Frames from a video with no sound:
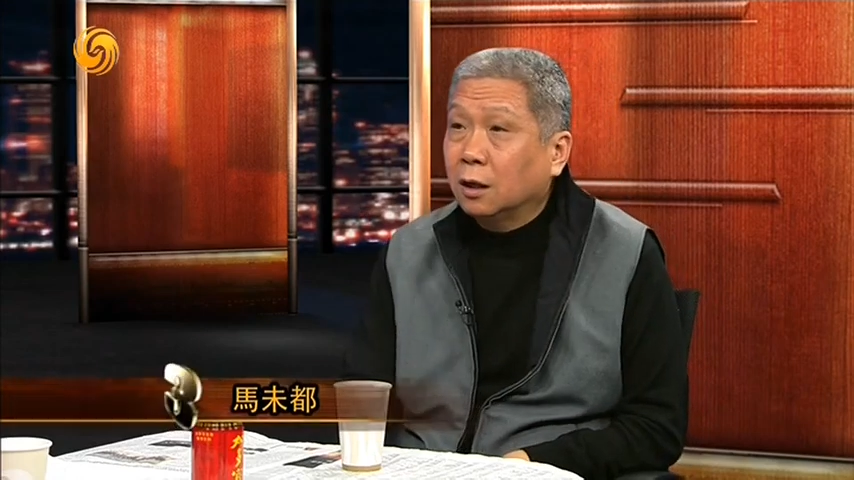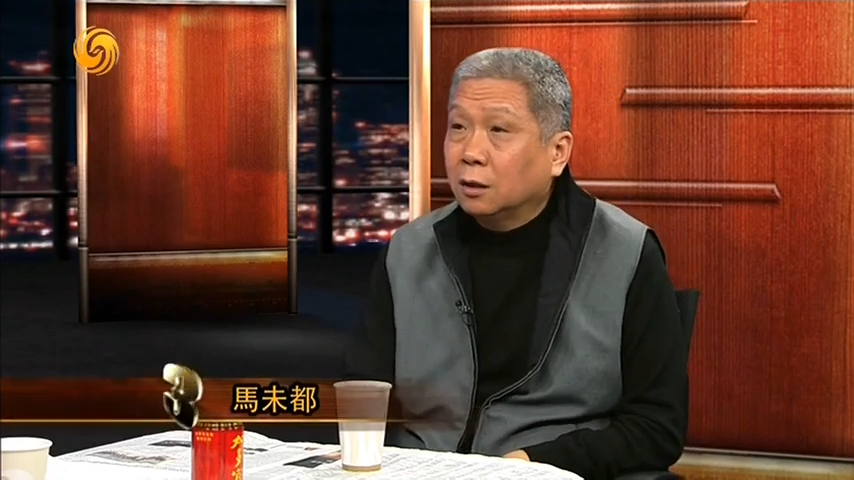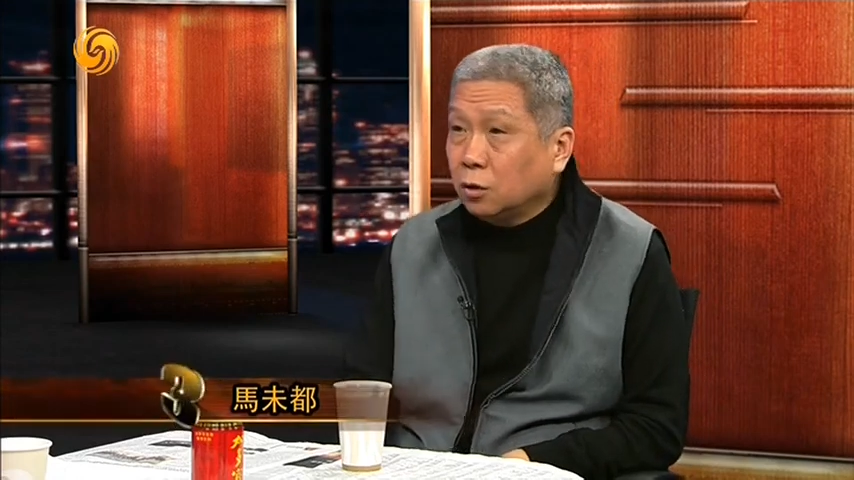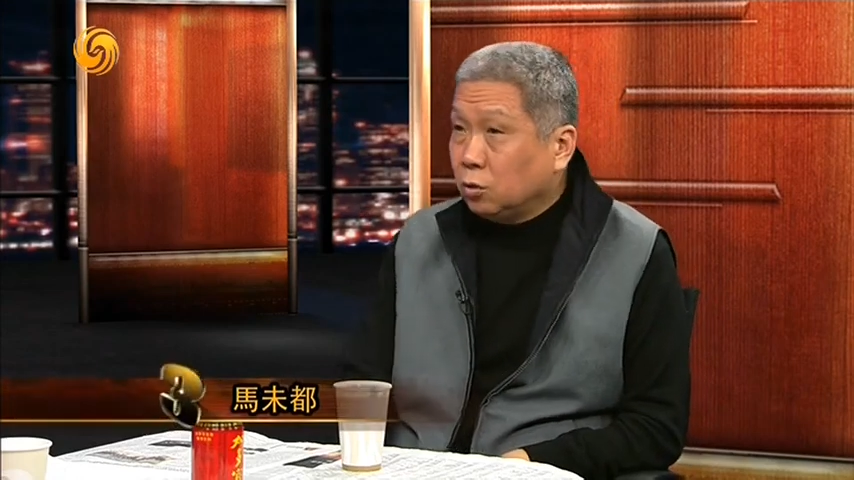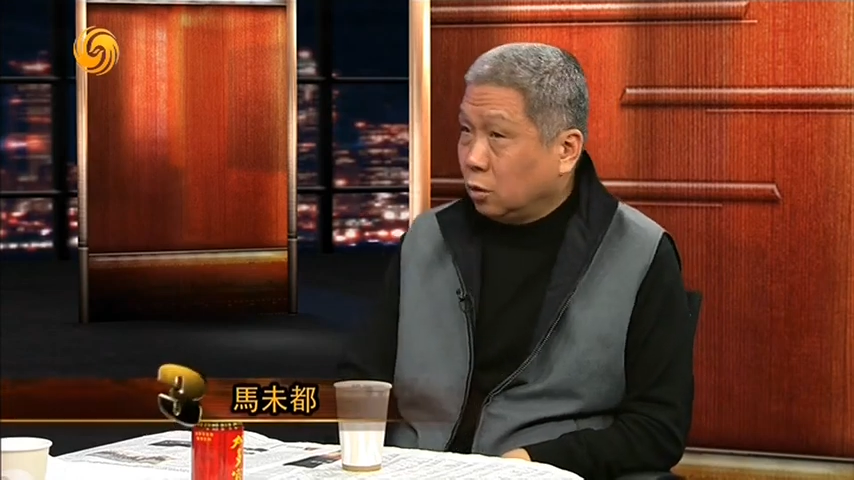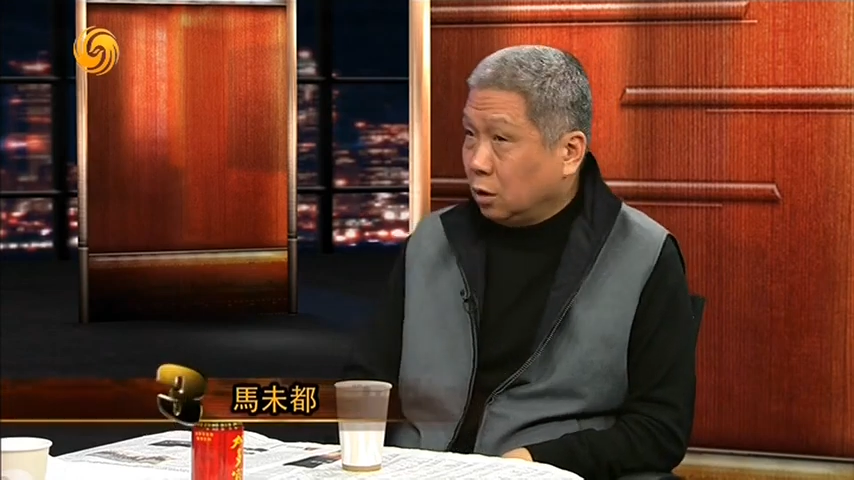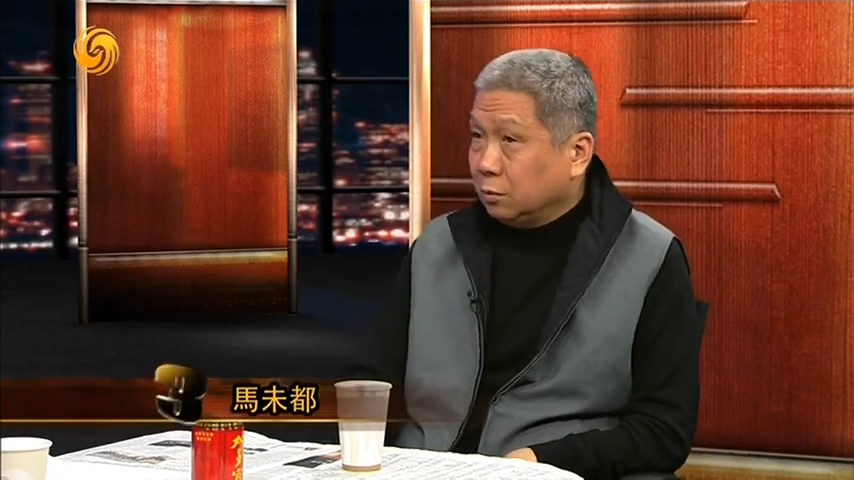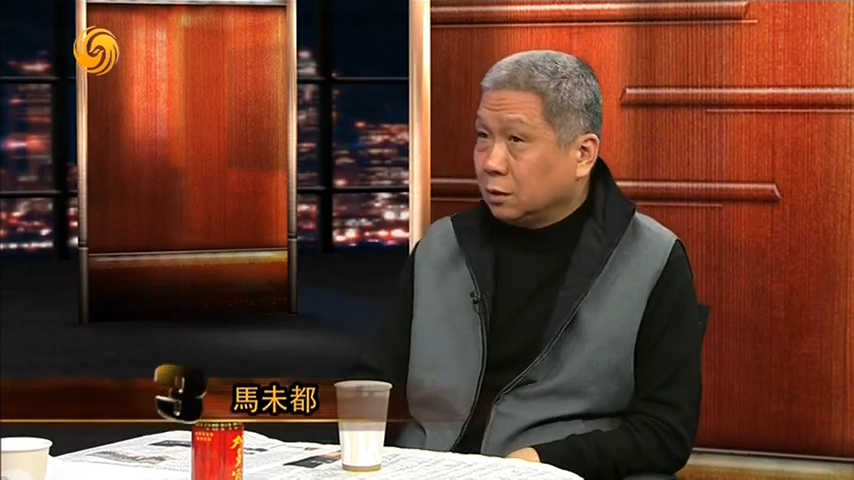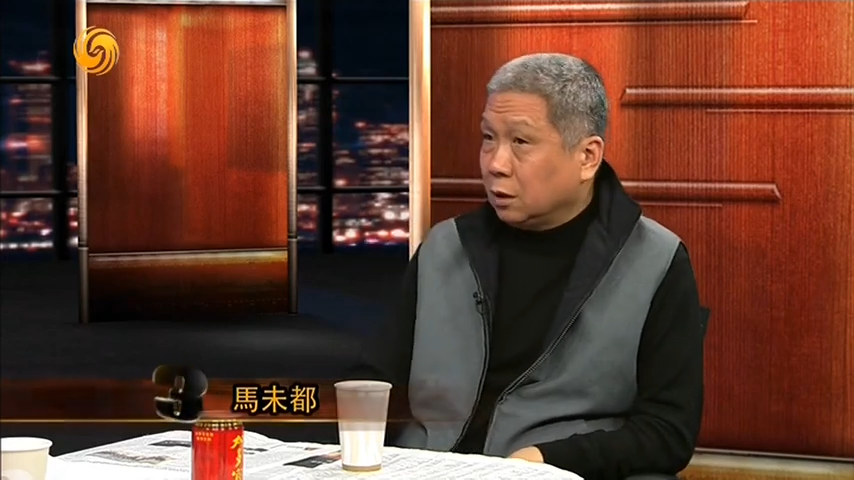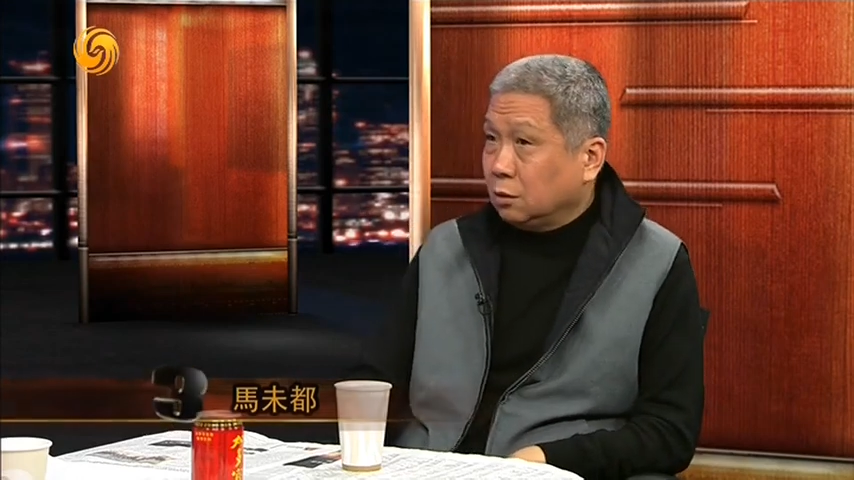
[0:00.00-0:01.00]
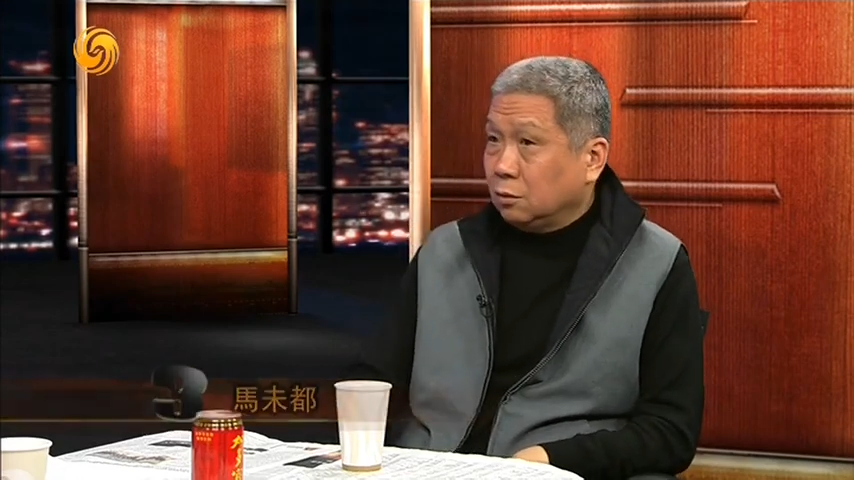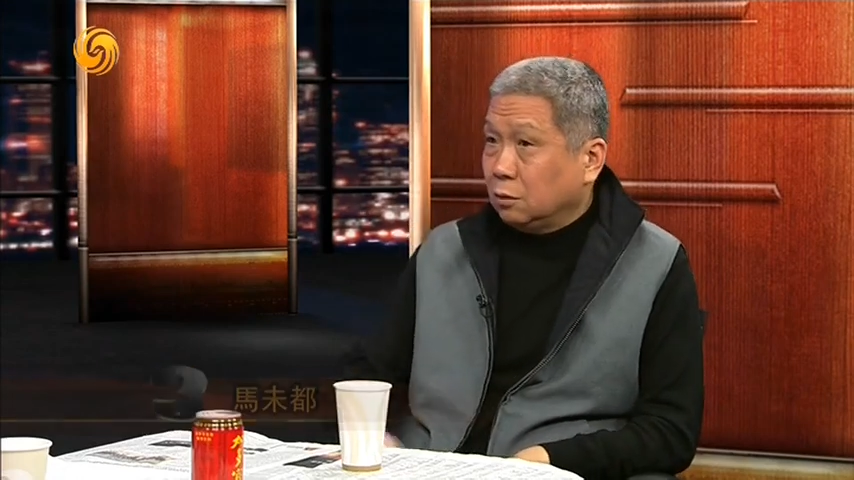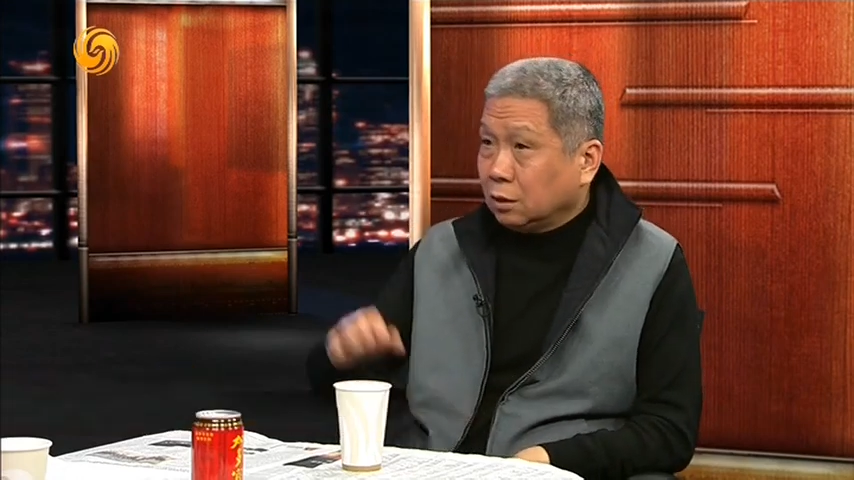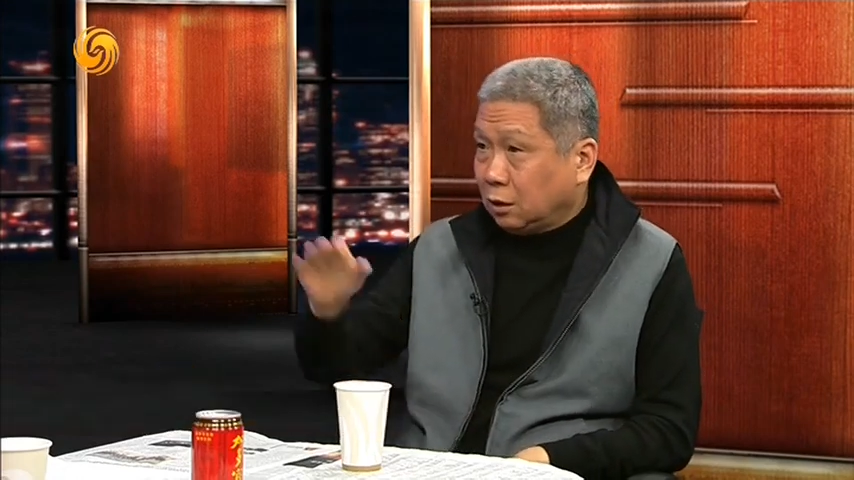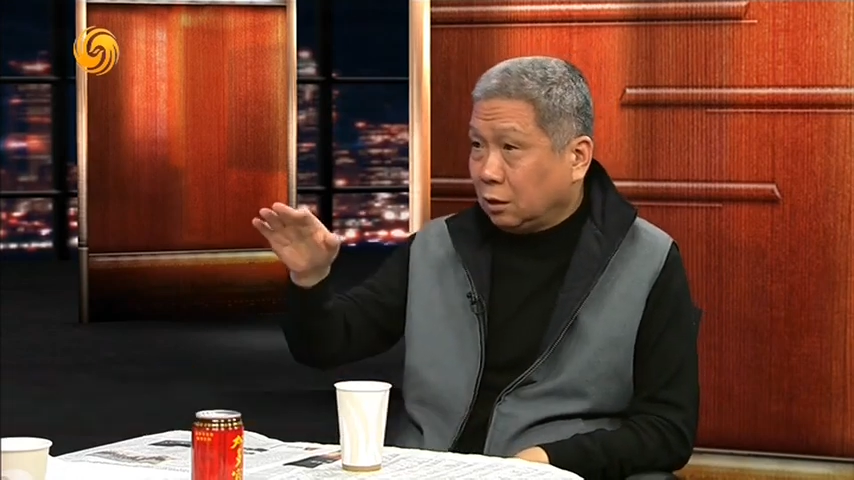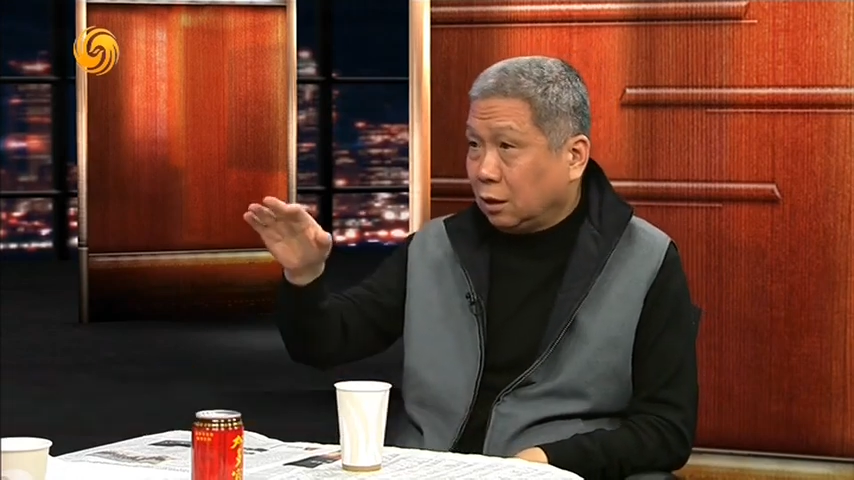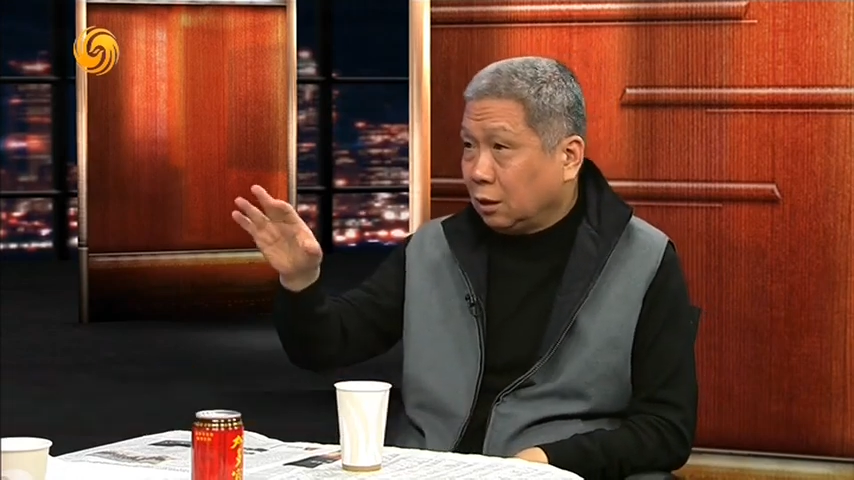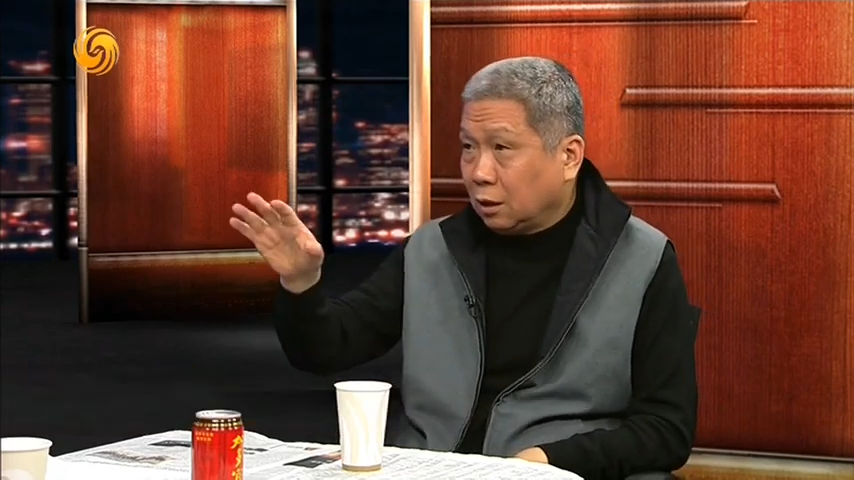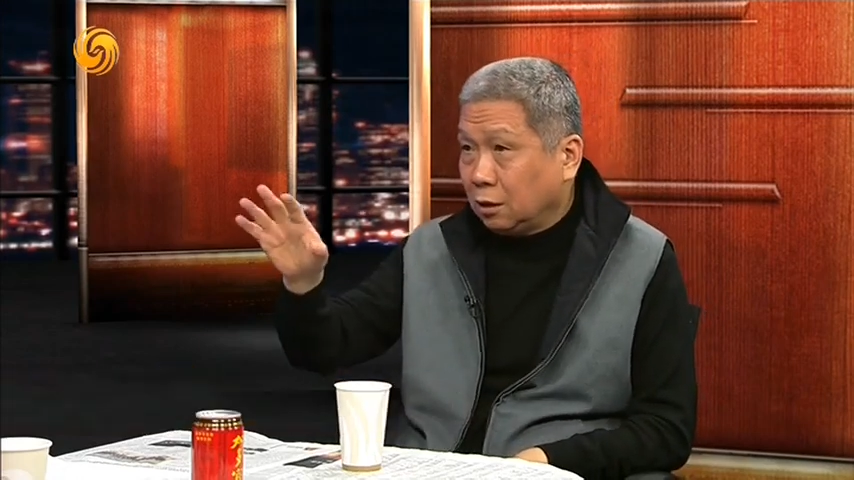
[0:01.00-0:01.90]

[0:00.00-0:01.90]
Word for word: 这女的不成，女的得她得